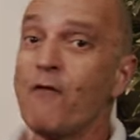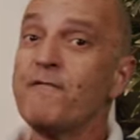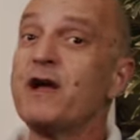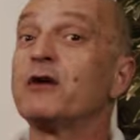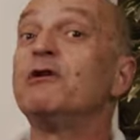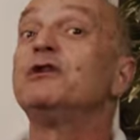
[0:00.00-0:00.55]

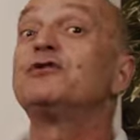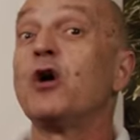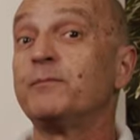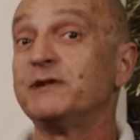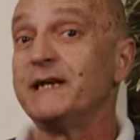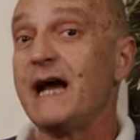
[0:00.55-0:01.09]
ovvero il
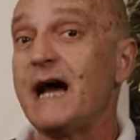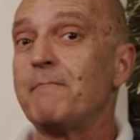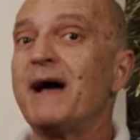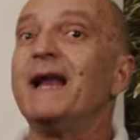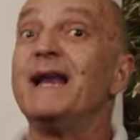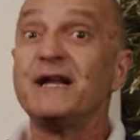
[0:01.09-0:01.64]
top di
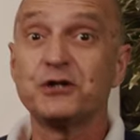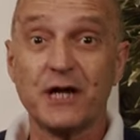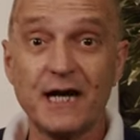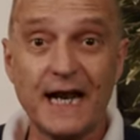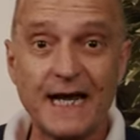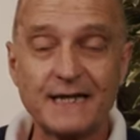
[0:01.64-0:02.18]
gamma,
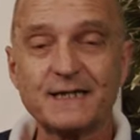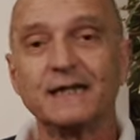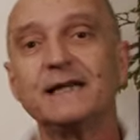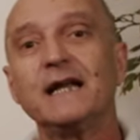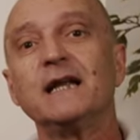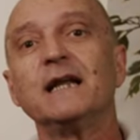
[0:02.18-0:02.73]
l'eccellenza
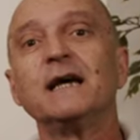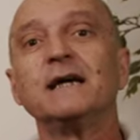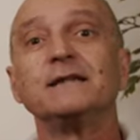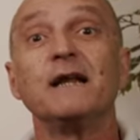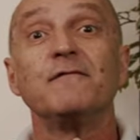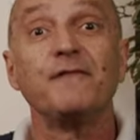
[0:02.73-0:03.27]
del,
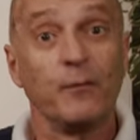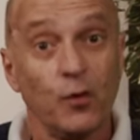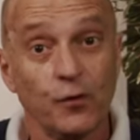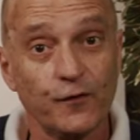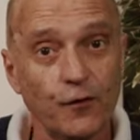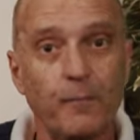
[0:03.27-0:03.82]
del
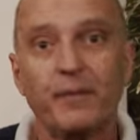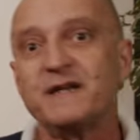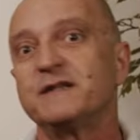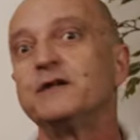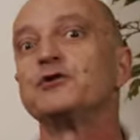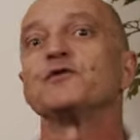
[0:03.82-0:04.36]
famoso,
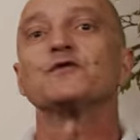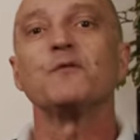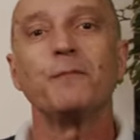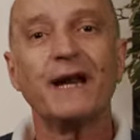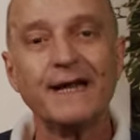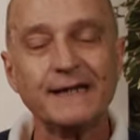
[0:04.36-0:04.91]
prestigioso
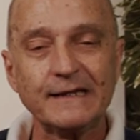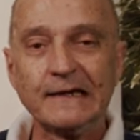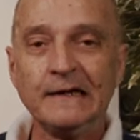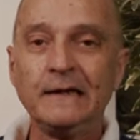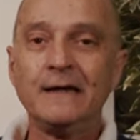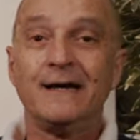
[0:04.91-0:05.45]
brand
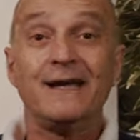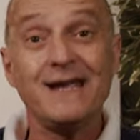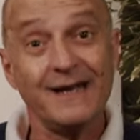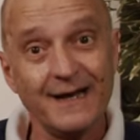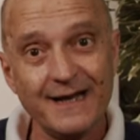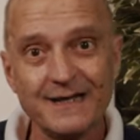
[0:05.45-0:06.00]

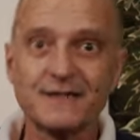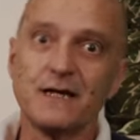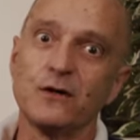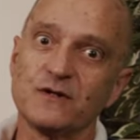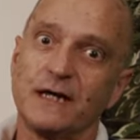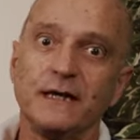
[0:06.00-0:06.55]
inglese,
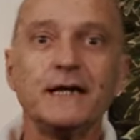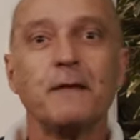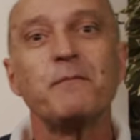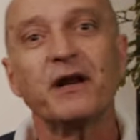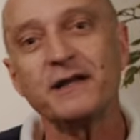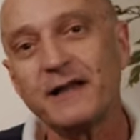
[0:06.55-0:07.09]
oserei dire
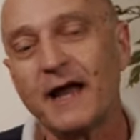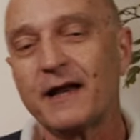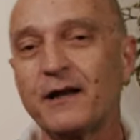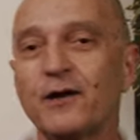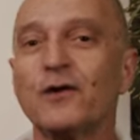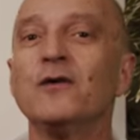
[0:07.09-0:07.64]

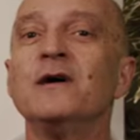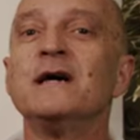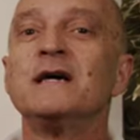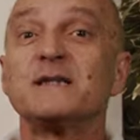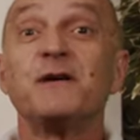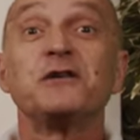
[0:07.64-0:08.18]
britannico,
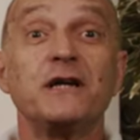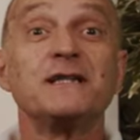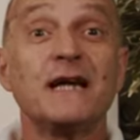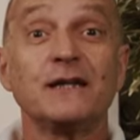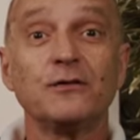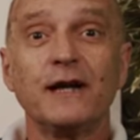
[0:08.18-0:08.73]

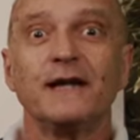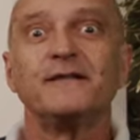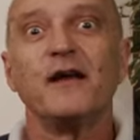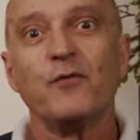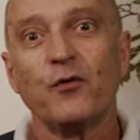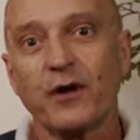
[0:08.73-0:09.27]
specializzato nelle
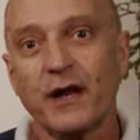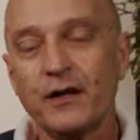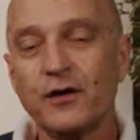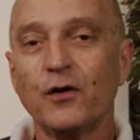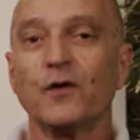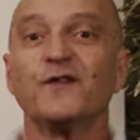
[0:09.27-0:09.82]
table
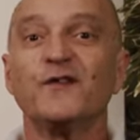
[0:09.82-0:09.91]
radio o